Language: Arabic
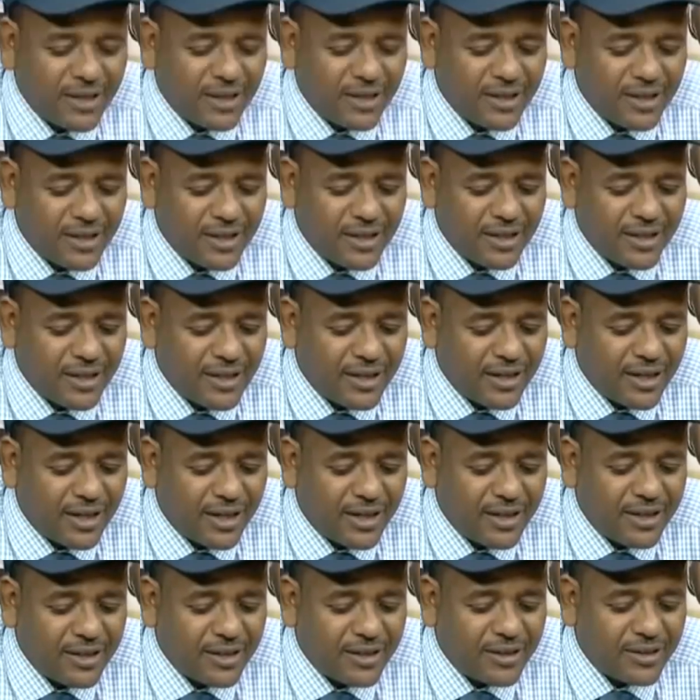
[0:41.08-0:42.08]

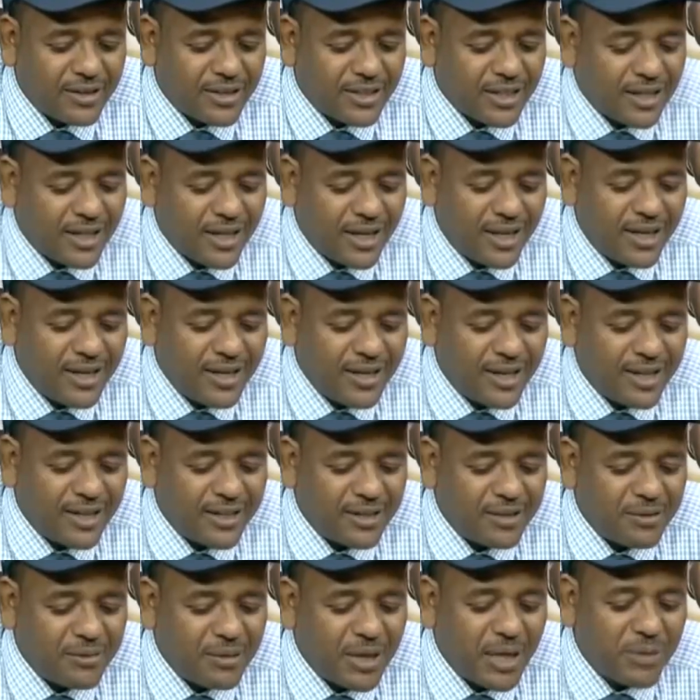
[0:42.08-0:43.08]
آه، صراحه
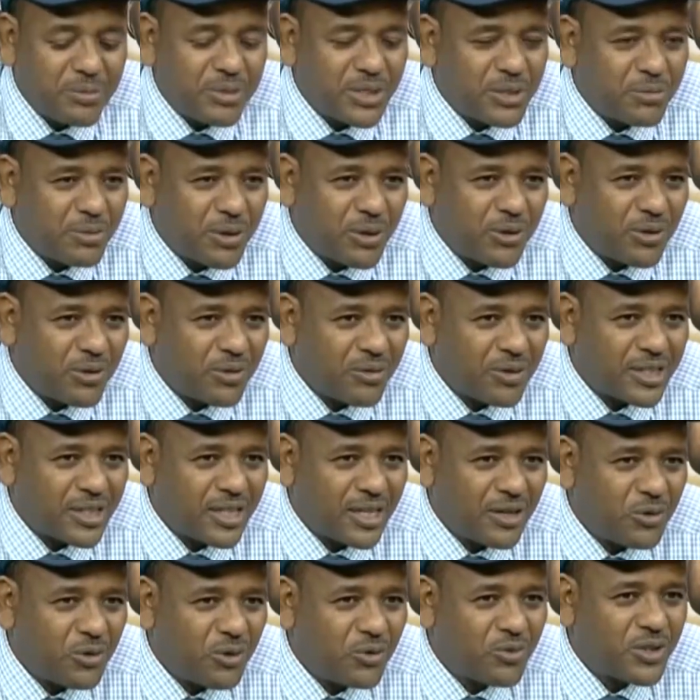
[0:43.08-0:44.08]
يعني ما بيشبهوا
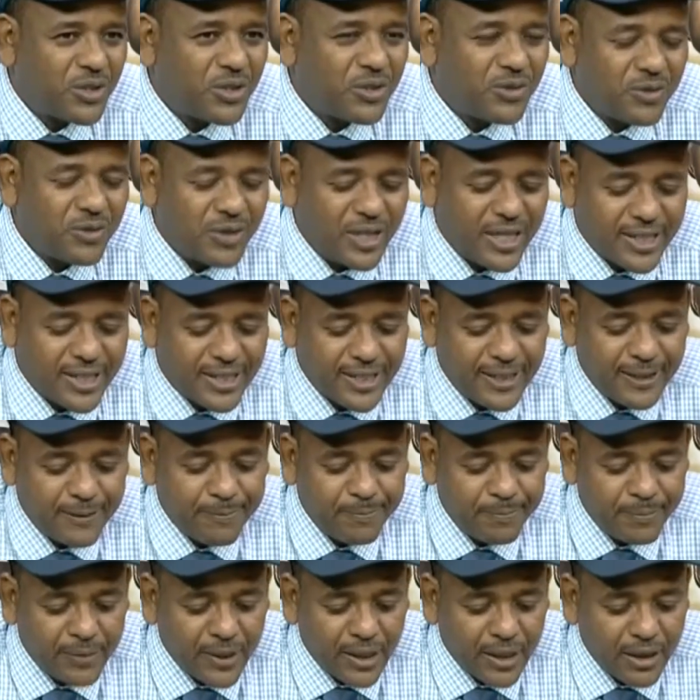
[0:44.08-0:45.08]
الوضع اللي هو فيه ولكن
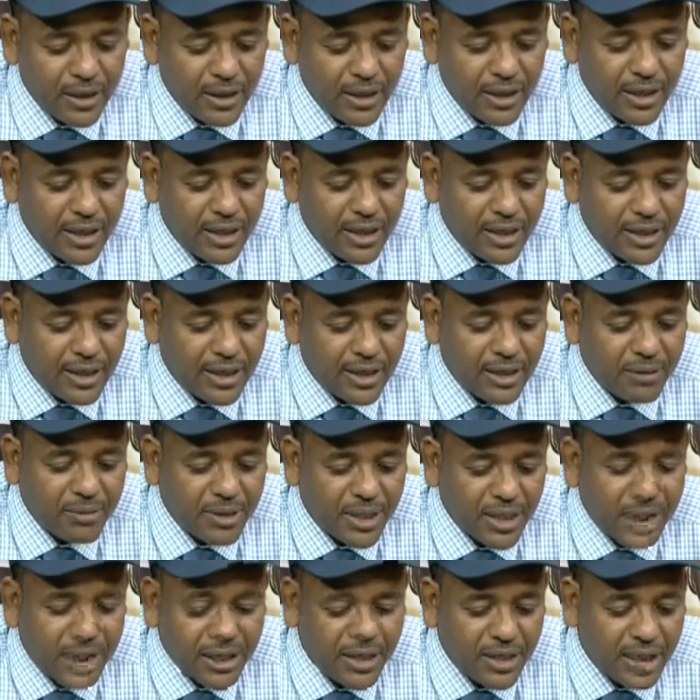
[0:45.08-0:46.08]
آه، انا
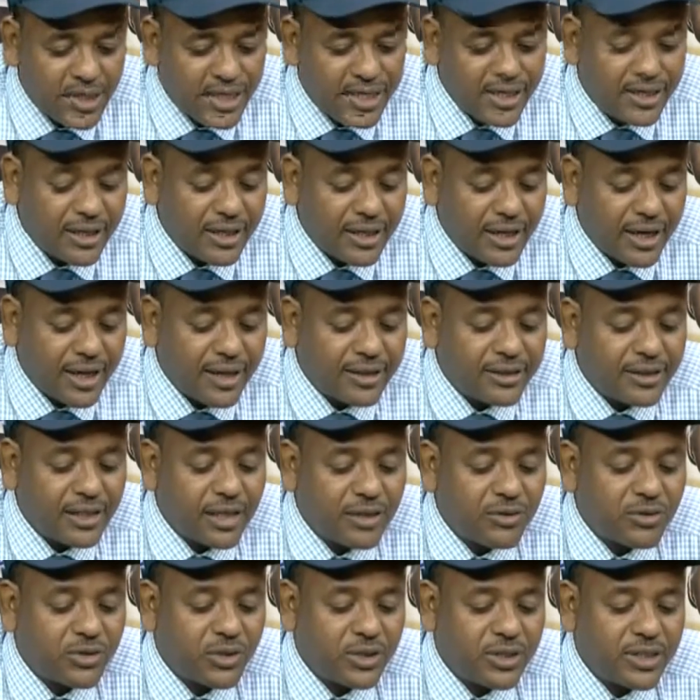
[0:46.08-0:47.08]
برى انه الاهلي اعد
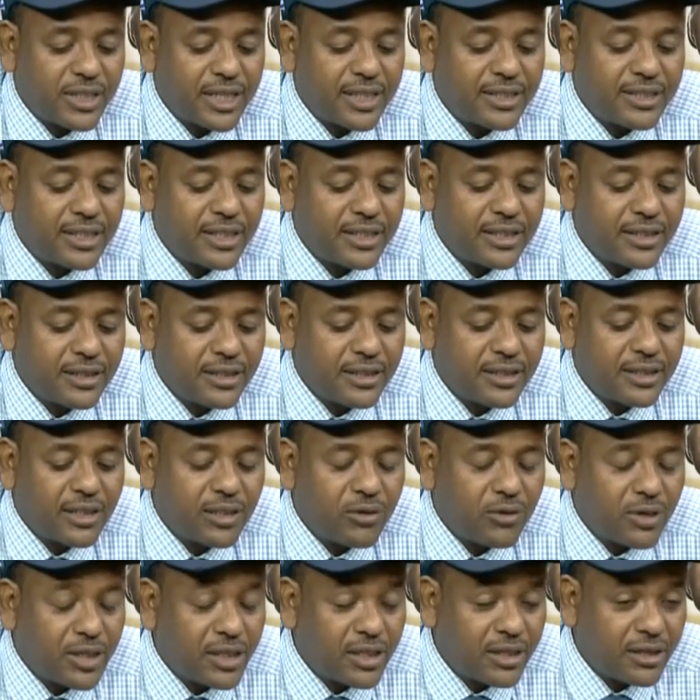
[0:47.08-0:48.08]
نفسه اعداد جيد
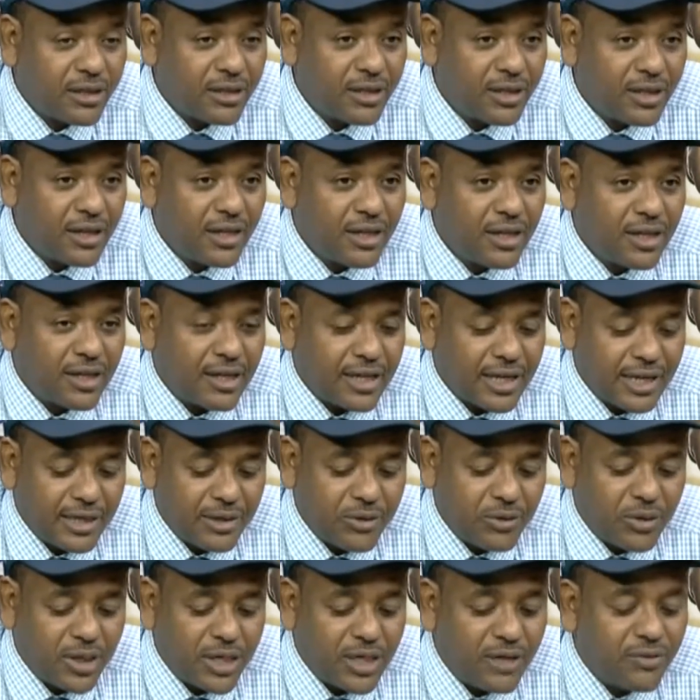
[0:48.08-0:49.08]
جدا وان
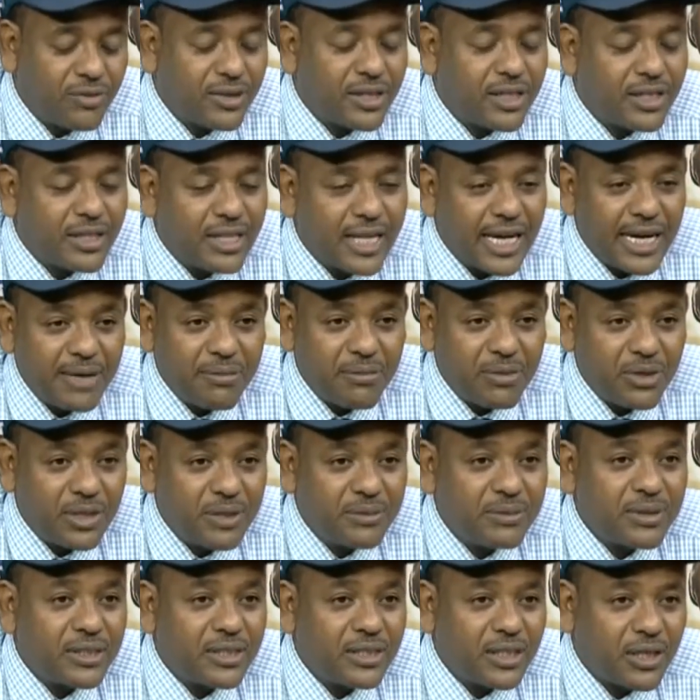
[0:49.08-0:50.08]
كانه هيفقد لاعب
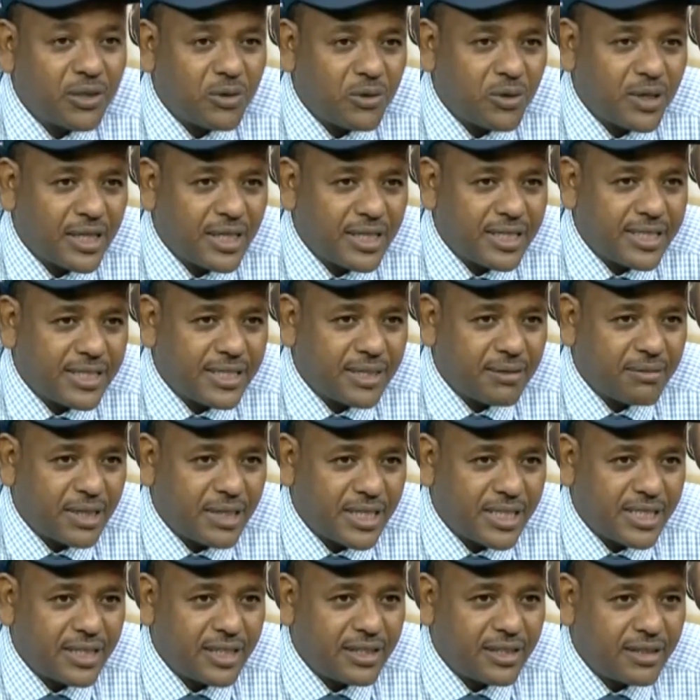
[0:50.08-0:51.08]
مهم جدا هو هيثم
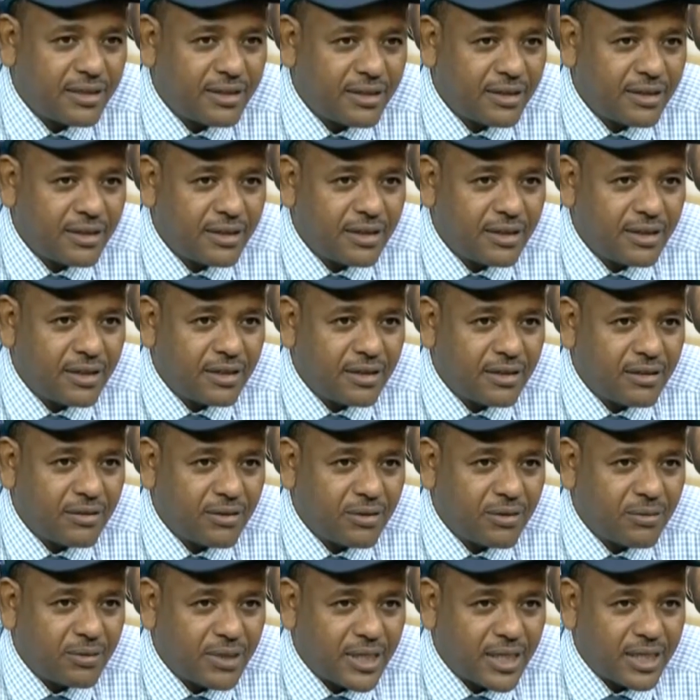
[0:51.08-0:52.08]
عسيري نعم.
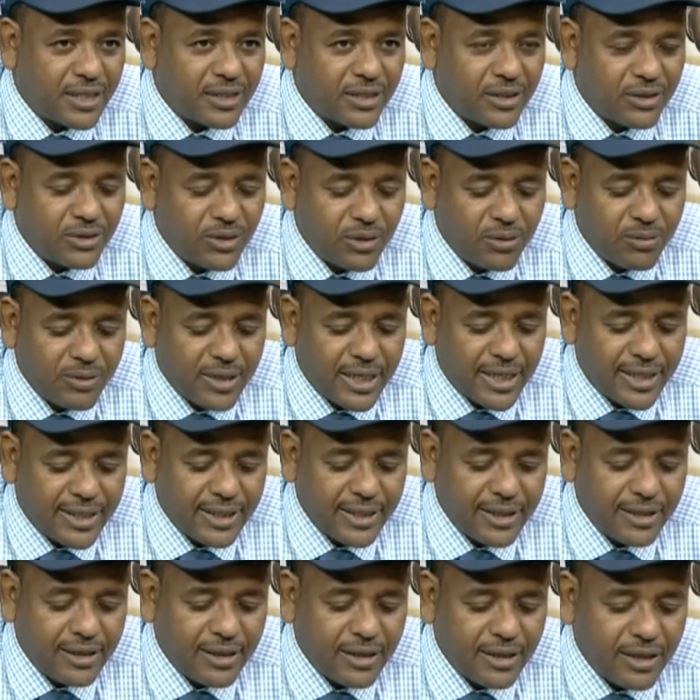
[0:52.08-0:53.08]
في مباراه اليوم
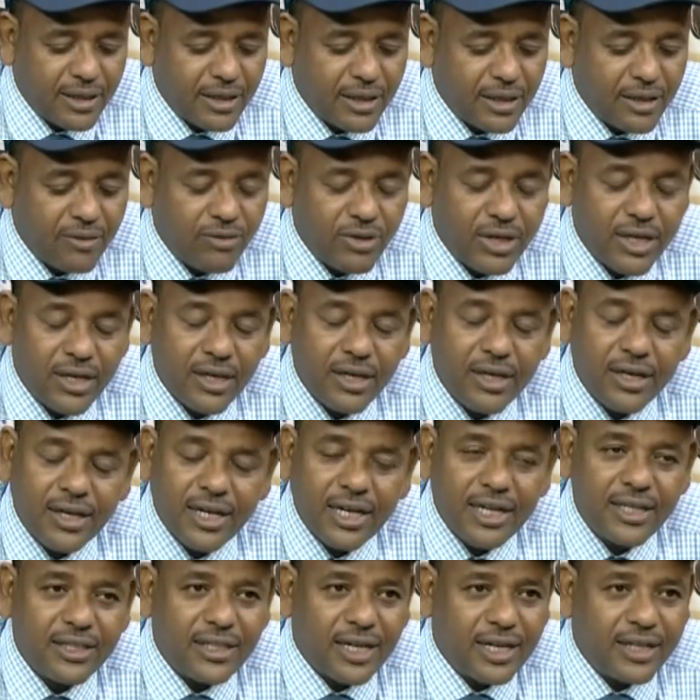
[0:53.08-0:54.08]
لكن آه، فريق
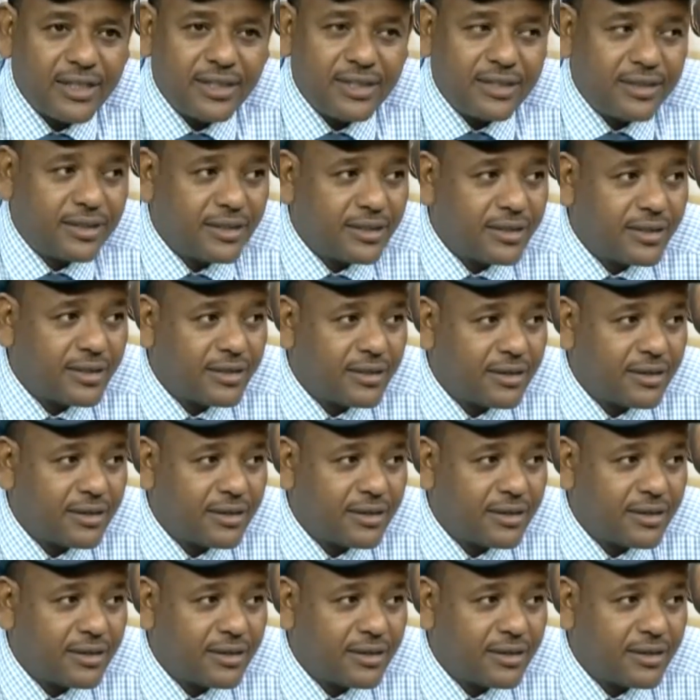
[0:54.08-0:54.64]
الرائد عنيد نعم.